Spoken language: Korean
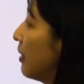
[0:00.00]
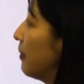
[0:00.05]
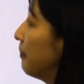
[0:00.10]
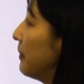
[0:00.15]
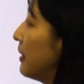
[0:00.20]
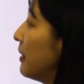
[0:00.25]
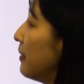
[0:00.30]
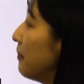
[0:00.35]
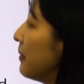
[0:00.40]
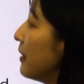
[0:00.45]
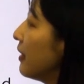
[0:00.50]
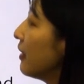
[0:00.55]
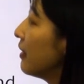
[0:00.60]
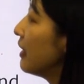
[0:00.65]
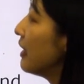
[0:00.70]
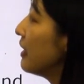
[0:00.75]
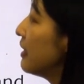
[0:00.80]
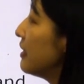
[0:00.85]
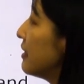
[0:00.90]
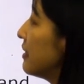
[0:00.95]
Ming Ming
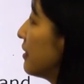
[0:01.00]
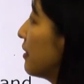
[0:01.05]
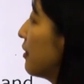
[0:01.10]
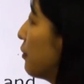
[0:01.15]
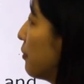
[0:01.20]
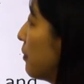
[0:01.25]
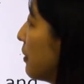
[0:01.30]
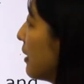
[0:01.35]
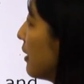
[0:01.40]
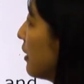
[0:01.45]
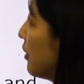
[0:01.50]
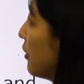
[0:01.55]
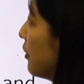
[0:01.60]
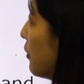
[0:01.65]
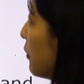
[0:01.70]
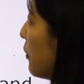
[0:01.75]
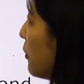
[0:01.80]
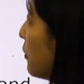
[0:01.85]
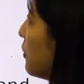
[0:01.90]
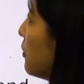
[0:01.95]
is a
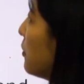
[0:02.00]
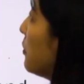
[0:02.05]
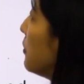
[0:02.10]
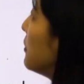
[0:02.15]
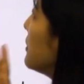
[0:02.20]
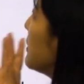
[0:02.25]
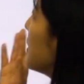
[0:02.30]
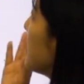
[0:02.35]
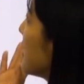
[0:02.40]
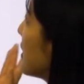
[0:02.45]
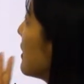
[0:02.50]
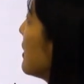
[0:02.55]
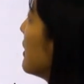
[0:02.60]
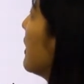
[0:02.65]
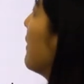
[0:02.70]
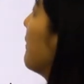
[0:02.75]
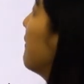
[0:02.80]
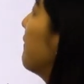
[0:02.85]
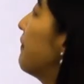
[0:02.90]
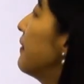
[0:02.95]
three-year-old
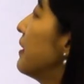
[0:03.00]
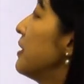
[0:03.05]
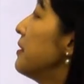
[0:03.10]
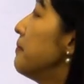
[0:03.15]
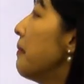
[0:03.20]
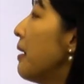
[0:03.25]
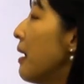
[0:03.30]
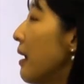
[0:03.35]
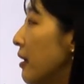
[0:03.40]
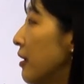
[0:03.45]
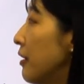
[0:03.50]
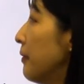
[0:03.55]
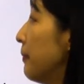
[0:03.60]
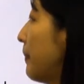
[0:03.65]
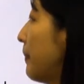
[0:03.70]
female